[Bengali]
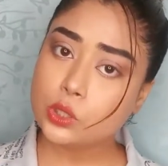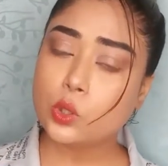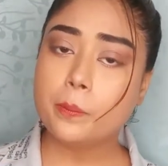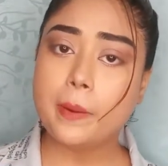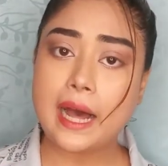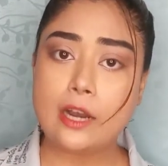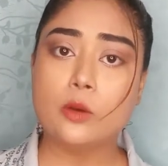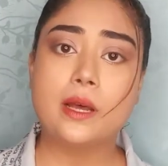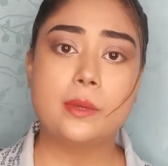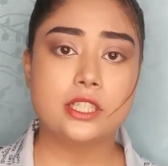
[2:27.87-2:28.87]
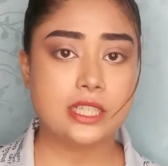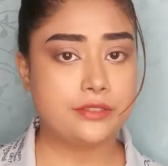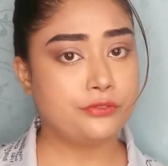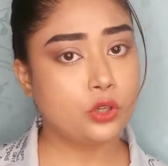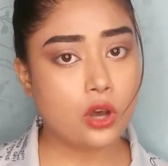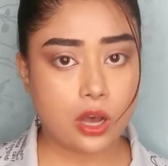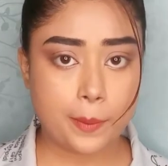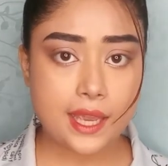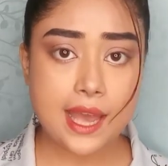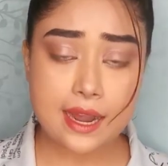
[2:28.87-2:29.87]
খুব ভালোভাবে শেভ তো
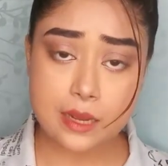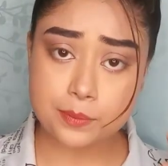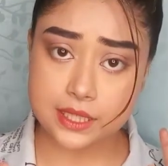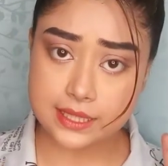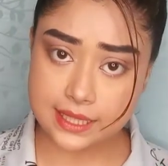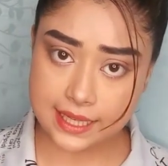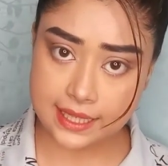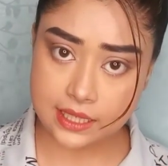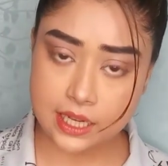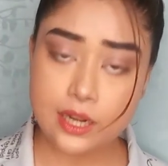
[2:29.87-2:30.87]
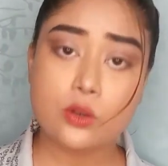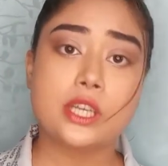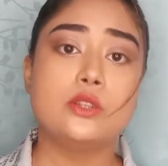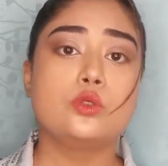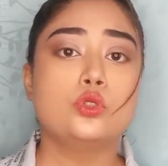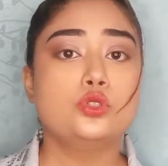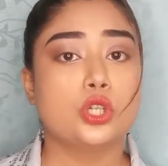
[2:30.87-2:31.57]
হবেই আর আপনার স্কিনেরও কিন্তু